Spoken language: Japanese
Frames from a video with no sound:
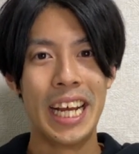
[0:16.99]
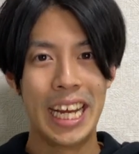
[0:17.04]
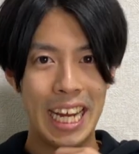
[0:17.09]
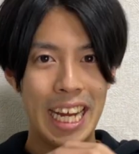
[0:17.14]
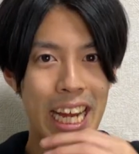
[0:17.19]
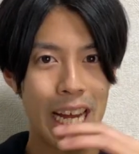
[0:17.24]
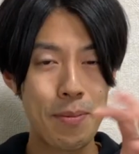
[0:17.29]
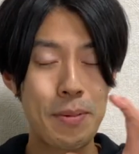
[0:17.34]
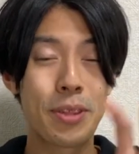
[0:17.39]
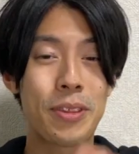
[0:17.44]

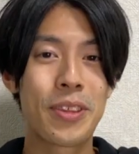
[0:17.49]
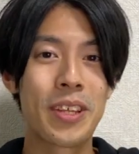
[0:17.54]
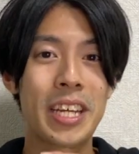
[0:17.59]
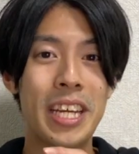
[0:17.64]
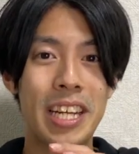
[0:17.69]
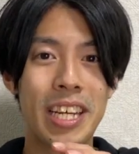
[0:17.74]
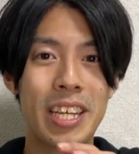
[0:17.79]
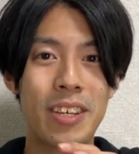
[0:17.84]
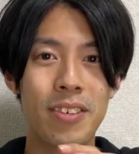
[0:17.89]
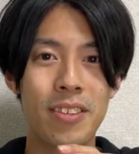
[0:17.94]
あまあ、次
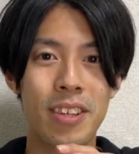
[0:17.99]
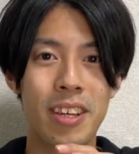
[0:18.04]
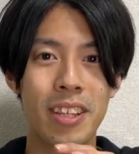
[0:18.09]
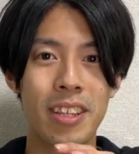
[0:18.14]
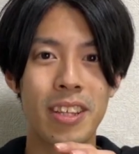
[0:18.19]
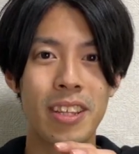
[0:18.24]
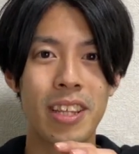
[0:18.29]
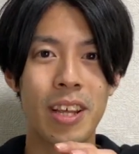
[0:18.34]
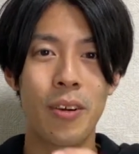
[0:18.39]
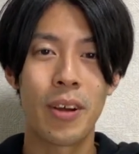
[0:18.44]
から気をつけ
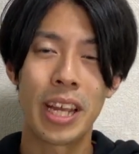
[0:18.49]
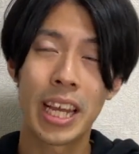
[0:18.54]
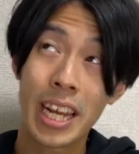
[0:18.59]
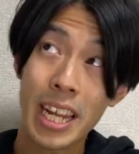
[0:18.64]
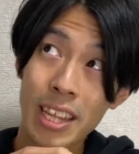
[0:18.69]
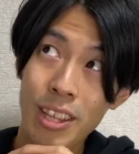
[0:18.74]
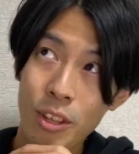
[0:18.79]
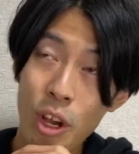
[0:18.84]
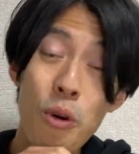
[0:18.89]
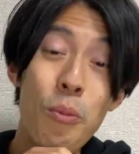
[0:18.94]
た方がいいか
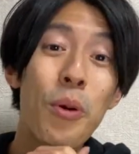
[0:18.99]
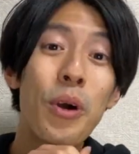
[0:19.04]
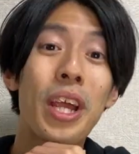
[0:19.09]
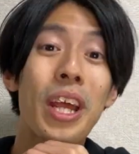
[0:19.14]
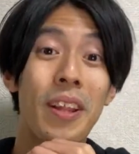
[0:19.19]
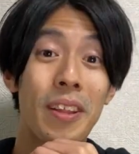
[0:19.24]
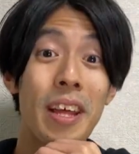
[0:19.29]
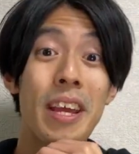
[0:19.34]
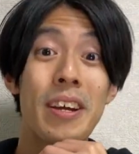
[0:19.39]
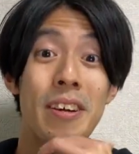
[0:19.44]
なと思う
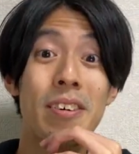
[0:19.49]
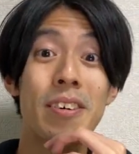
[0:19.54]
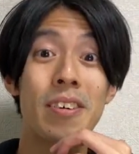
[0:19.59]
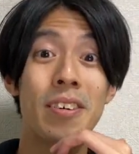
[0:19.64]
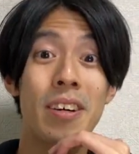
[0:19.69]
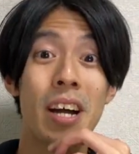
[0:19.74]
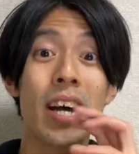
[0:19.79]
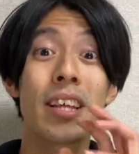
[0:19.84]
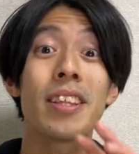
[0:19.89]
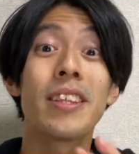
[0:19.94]
けどね。う
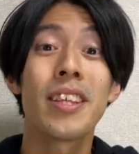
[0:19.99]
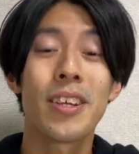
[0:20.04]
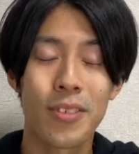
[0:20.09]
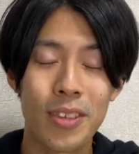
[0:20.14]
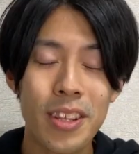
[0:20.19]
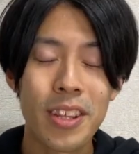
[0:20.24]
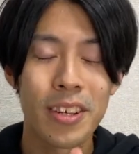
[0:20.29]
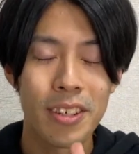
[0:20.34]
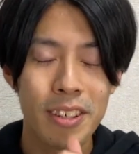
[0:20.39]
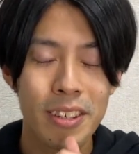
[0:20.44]
ん。あ、全然いいよ。
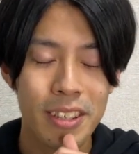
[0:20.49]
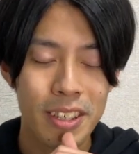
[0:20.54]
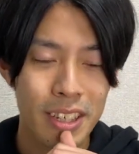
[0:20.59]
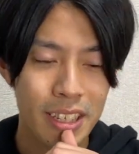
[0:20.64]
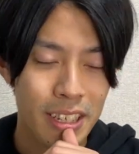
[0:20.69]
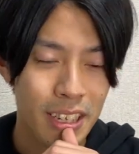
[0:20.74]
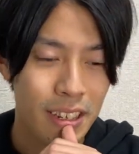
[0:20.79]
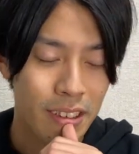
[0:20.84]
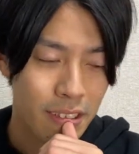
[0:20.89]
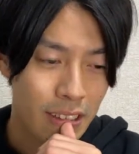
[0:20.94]
全然。うん。いい
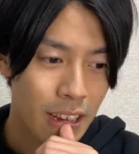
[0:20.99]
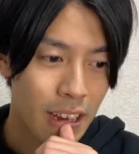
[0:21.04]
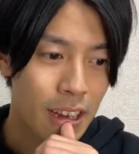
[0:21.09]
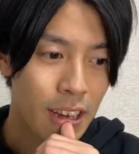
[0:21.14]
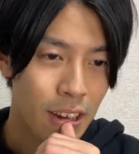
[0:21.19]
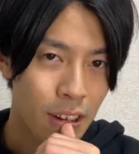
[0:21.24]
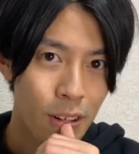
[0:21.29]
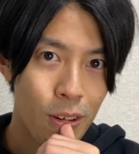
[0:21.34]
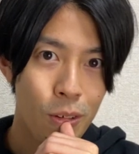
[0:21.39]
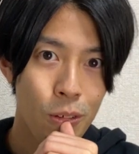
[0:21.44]
んだけどさ。
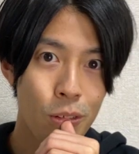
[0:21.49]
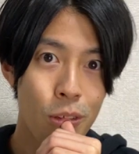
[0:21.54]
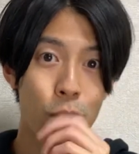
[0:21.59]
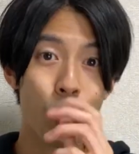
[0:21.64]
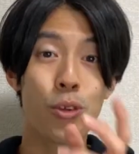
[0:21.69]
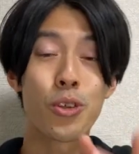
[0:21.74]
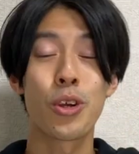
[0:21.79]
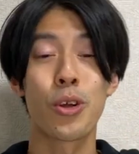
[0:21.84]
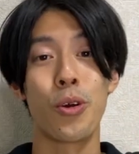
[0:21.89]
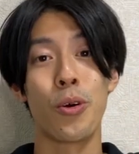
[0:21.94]
うん。で、
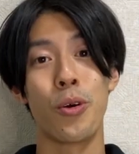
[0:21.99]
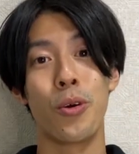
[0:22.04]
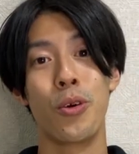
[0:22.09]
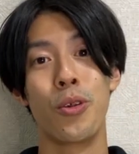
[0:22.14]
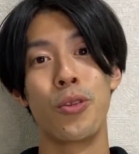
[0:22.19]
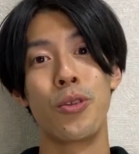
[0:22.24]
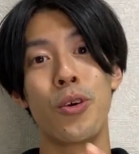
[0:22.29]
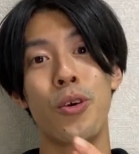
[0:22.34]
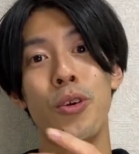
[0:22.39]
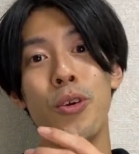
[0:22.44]
どうしたのよ
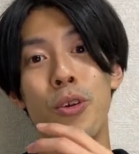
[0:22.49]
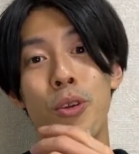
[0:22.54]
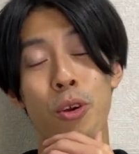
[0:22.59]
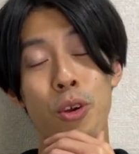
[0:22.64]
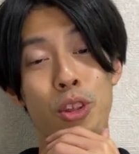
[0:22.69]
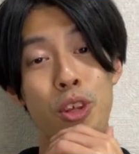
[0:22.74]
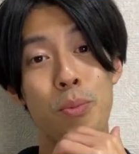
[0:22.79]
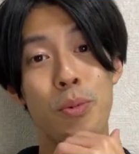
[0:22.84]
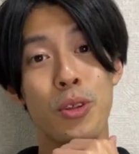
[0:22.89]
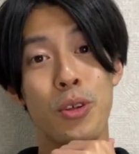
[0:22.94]
最近の
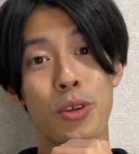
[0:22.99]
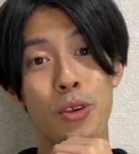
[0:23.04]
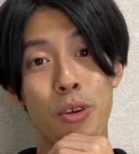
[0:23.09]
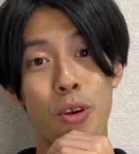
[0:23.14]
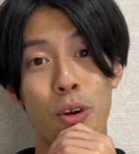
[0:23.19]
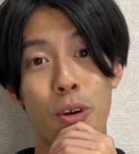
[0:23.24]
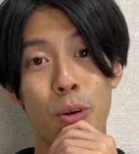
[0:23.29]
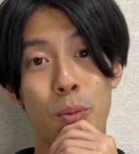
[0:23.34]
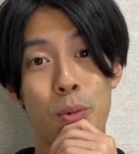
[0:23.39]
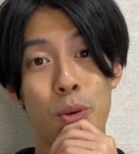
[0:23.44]
久々
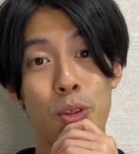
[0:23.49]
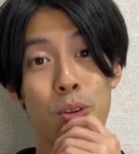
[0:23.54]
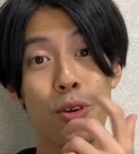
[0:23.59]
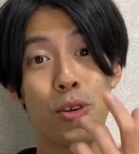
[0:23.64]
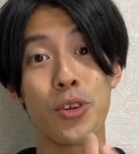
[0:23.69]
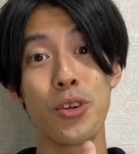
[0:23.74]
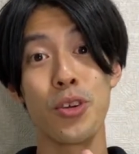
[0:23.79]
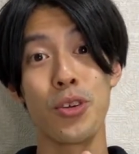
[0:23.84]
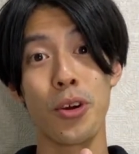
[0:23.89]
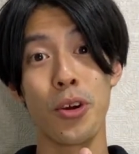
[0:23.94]
じゃん。
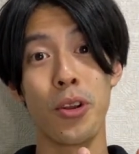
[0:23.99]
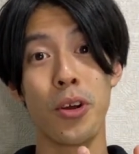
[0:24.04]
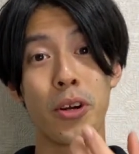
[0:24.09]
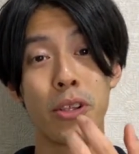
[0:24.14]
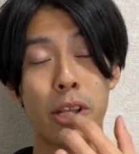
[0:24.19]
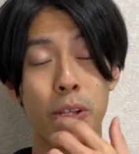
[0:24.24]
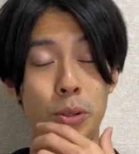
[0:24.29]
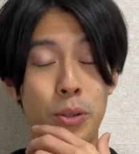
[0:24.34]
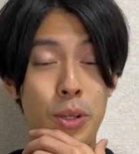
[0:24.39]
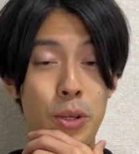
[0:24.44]
珍しいじゃん。な
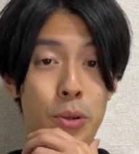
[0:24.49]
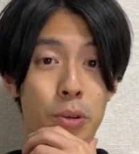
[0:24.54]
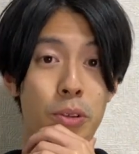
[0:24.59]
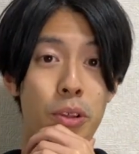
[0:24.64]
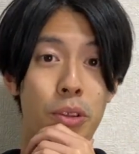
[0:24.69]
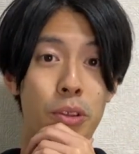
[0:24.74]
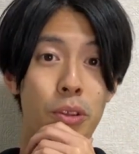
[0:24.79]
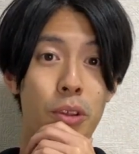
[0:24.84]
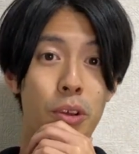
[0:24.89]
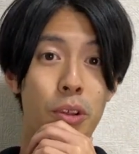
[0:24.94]
んか誘ってくる
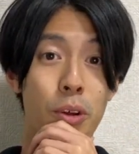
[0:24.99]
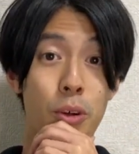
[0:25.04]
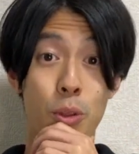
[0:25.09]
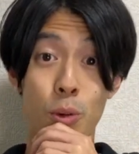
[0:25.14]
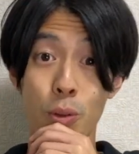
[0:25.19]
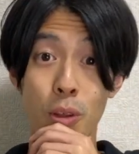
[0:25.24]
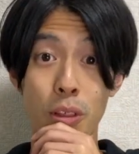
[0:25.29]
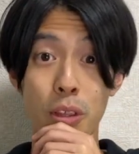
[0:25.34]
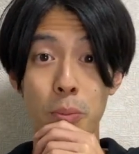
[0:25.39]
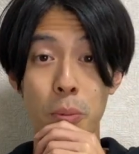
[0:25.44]
なんて。なんか
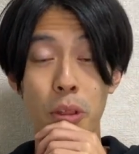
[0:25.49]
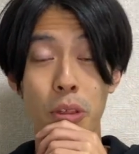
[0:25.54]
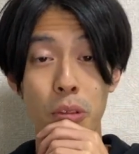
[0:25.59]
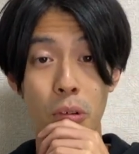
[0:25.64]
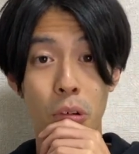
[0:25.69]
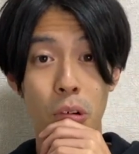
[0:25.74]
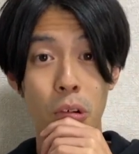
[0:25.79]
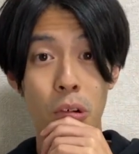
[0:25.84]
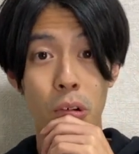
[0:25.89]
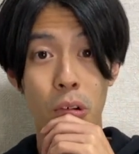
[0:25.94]
相談でも
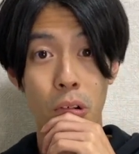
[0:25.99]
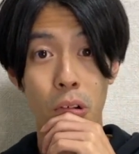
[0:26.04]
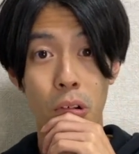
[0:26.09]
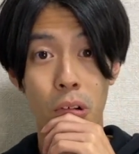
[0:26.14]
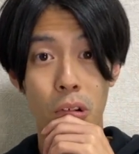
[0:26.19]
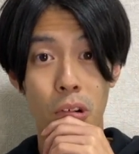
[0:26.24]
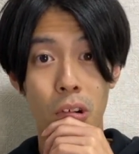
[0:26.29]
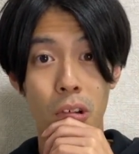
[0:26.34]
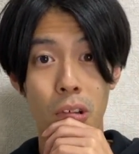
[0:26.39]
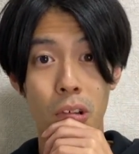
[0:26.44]
あった。う
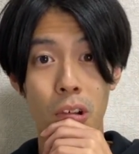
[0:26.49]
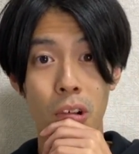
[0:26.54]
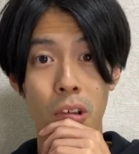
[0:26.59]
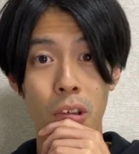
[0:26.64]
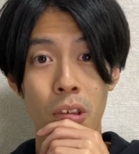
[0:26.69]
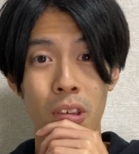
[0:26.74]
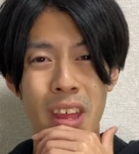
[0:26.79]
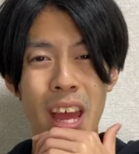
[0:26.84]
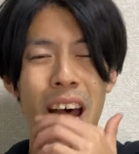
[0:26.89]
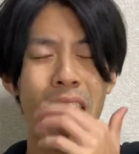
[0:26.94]
ん。
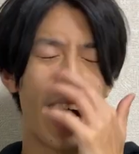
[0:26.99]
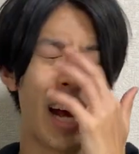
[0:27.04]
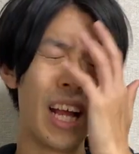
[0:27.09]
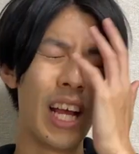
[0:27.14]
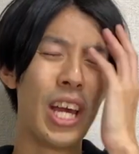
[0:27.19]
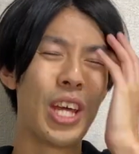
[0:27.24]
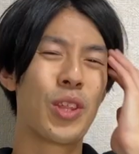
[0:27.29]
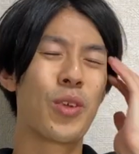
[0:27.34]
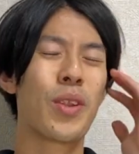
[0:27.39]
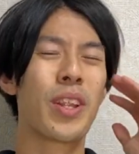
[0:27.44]
あ、
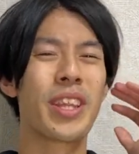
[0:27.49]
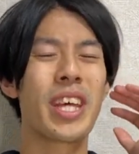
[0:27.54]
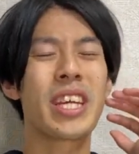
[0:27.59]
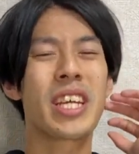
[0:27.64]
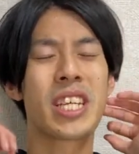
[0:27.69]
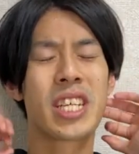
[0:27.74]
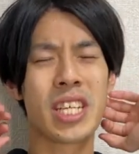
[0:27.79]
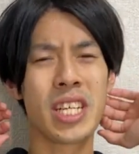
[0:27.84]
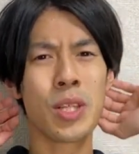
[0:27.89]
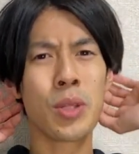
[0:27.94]
その
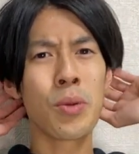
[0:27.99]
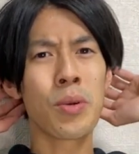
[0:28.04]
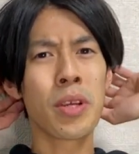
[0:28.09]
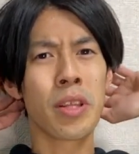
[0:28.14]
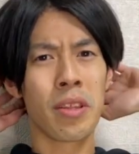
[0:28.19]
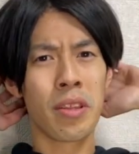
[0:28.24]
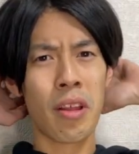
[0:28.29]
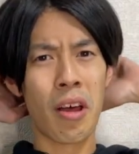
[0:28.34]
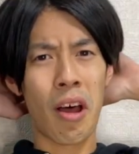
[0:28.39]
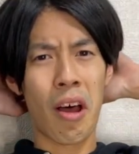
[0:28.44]
最近しんど
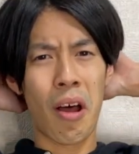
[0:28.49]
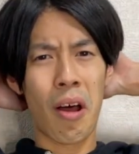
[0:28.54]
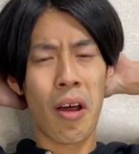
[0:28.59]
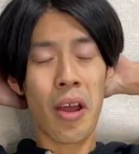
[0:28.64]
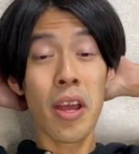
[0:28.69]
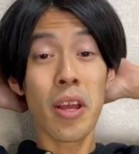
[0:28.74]
いんだ。